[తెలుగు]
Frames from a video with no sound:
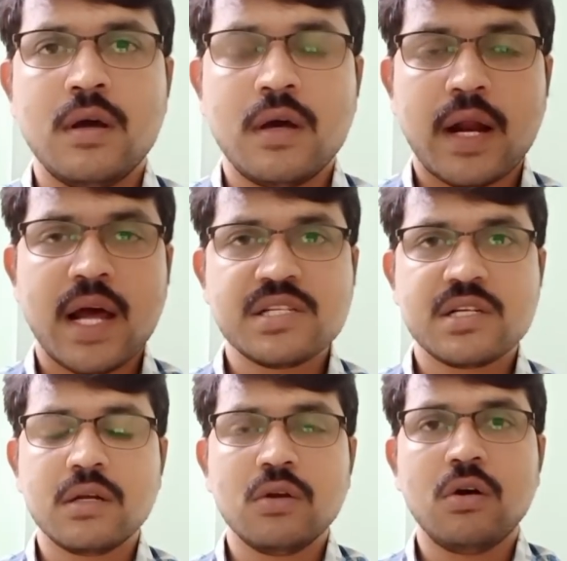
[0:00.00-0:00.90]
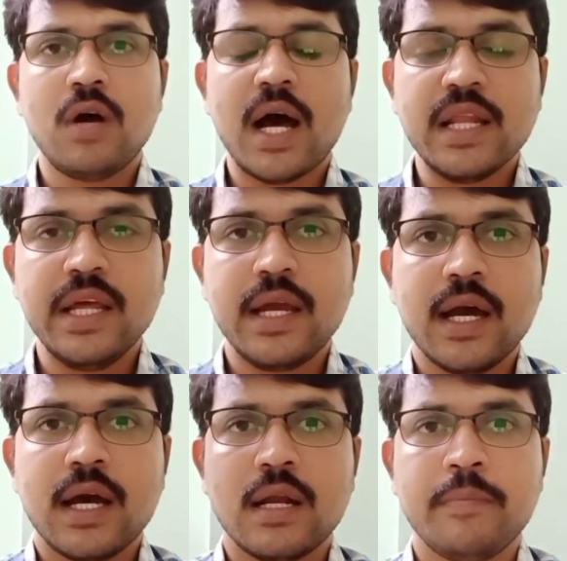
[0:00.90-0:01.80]
రాష్ట్రంలో
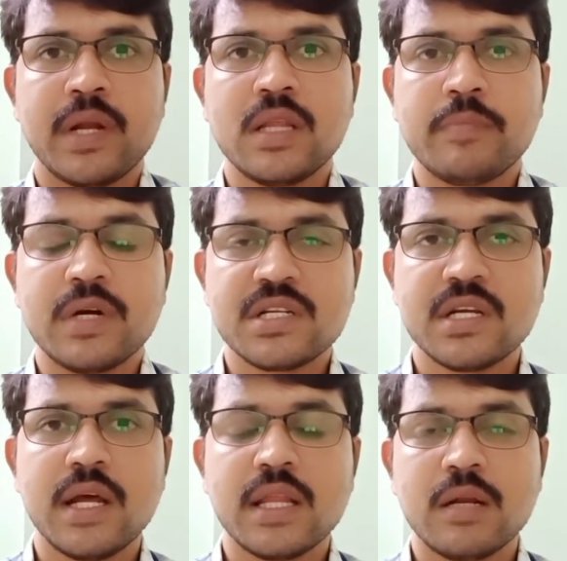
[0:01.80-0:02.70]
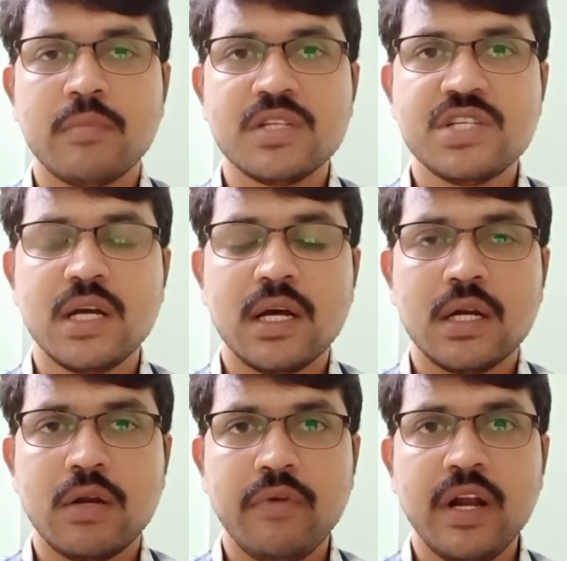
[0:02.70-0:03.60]
అధికార ప్రతిపక్ష నేతల మధ్య
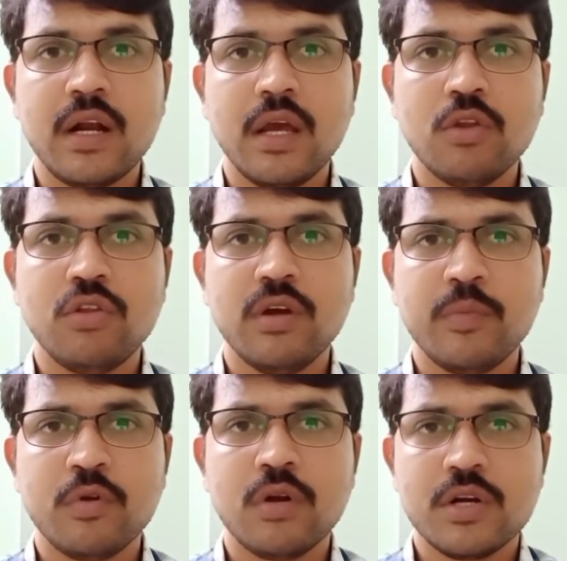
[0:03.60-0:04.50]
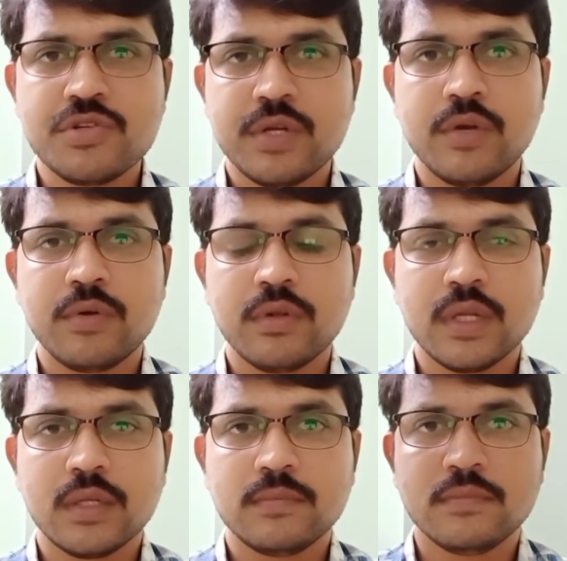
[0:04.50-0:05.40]
ట్వీట్ల యుద్ధం ఎప్పుడు నడుస్తూనే ఉంటుంది
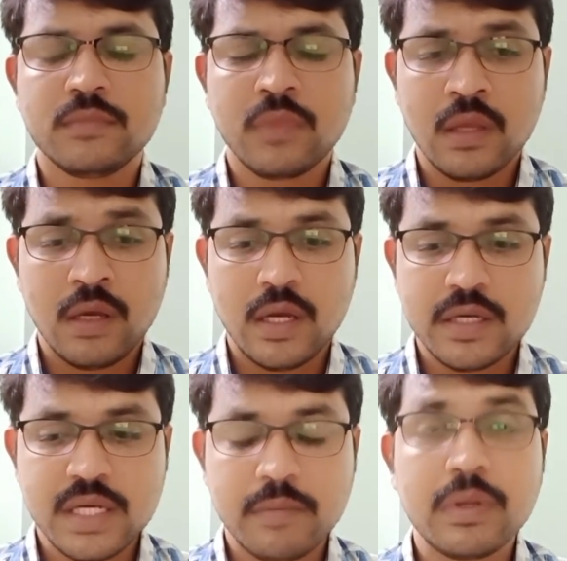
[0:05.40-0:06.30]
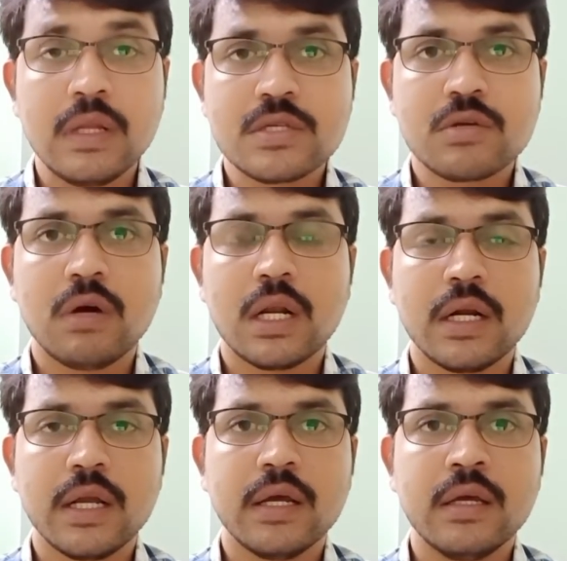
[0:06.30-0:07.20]
ఎగ్జాంపుల్ తీసుకోవాలంటే